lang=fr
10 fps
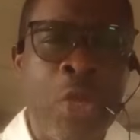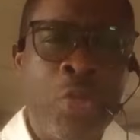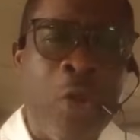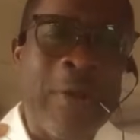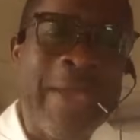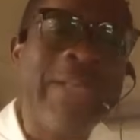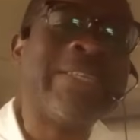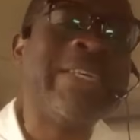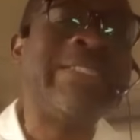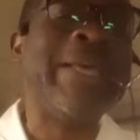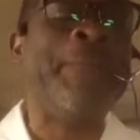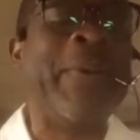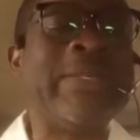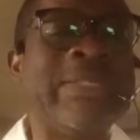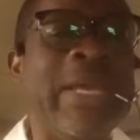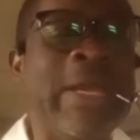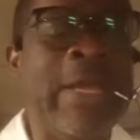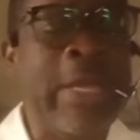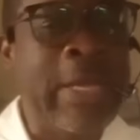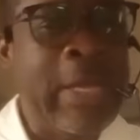Donc, qu'est-ce qui s'est passé
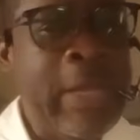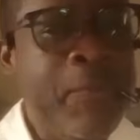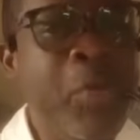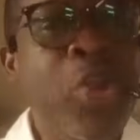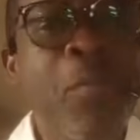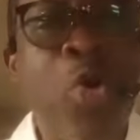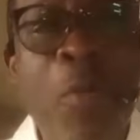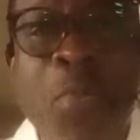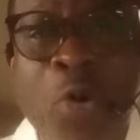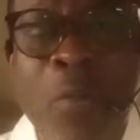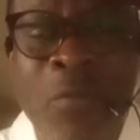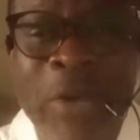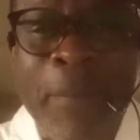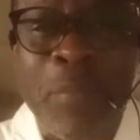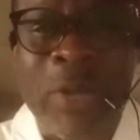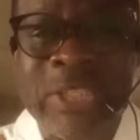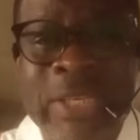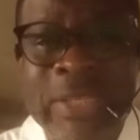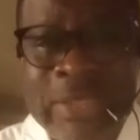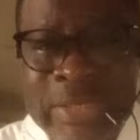voilà pourquoi
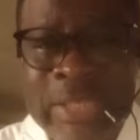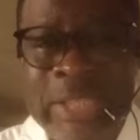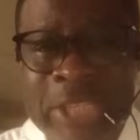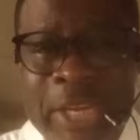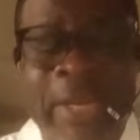j'ai dit, j'ai